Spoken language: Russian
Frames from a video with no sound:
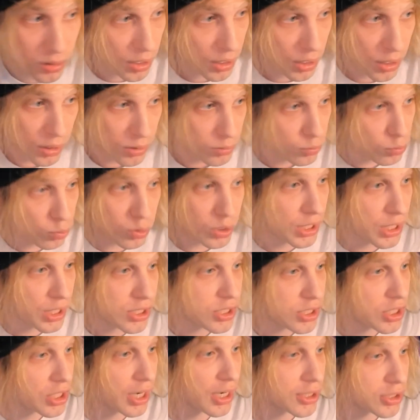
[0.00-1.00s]
ну
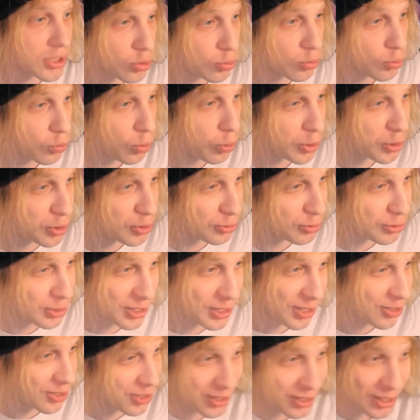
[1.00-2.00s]
неинтересную хуйню
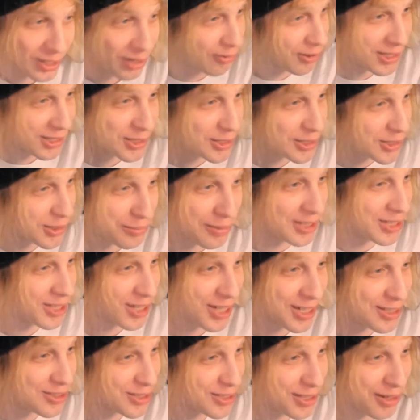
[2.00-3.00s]
делает, давайте смотреть
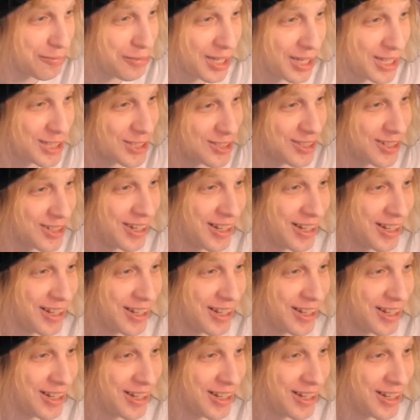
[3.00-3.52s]
все вместе.